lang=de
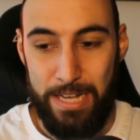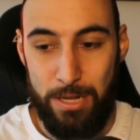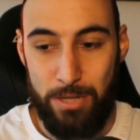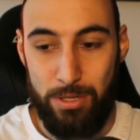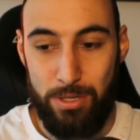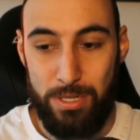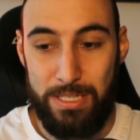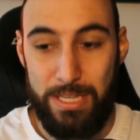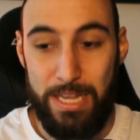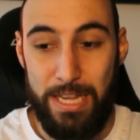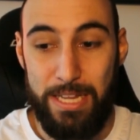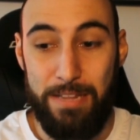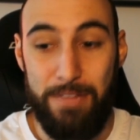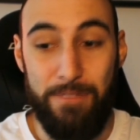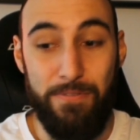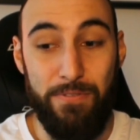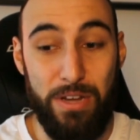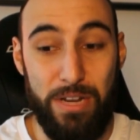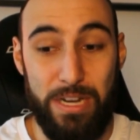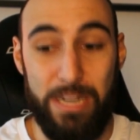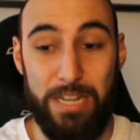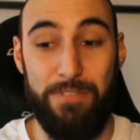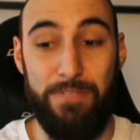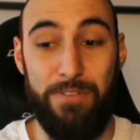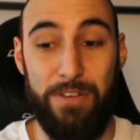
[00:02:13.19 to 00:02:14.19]
Also es geht
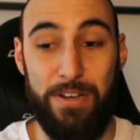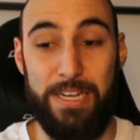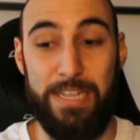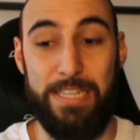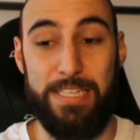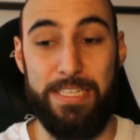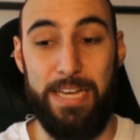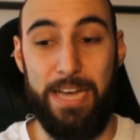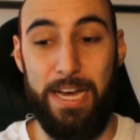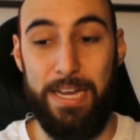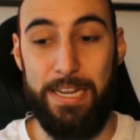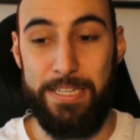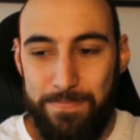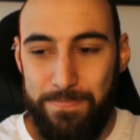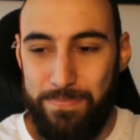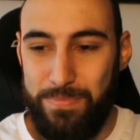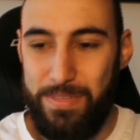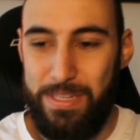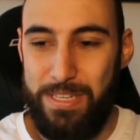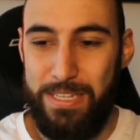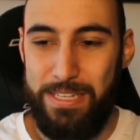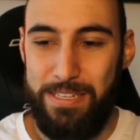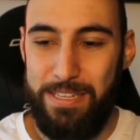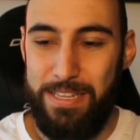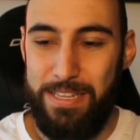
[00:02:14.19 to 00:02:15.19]
wirklich, wirklich gar nicht. Die,